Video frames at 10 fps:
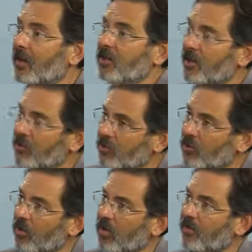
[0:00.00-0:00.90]
Yaşadığımız
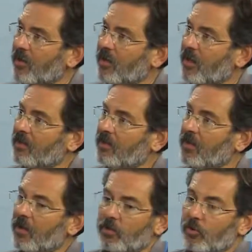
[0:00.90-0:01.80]
coğrafyadan,
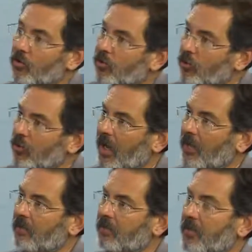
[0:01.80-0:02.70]
kültürden,